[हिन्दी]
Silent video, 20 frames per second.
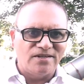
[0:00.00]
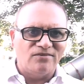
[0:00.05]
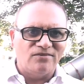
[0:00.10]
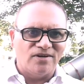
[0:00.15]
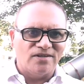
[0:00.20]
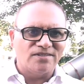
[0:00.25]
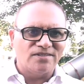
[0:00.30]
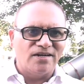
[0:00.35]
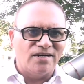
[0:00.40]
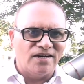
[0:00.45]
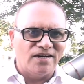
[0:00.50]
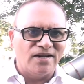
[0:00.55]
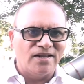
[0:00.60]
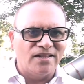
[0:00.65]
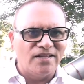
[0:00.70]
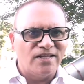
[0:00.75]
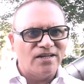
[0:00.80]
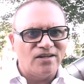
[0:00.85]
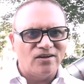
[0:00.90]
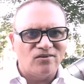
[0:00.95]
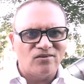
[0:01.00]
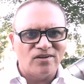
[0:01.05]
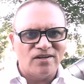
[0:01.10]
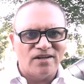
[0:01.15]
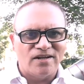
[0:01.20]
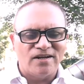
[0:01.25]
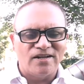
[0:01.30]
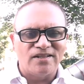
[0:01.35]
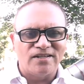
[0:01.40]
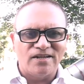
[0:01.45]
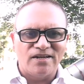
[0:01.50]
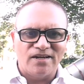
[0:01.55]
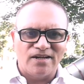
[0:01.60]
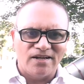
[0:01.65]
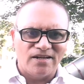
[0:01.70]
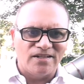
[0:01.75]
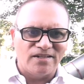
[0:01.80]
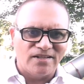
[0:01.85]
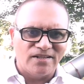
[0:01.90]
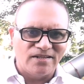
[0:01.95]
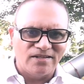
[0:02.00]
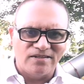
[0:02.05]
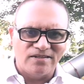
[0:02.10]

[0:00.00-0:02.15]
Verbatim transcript: थी वहाँ से निकलने की और निकलते निकलते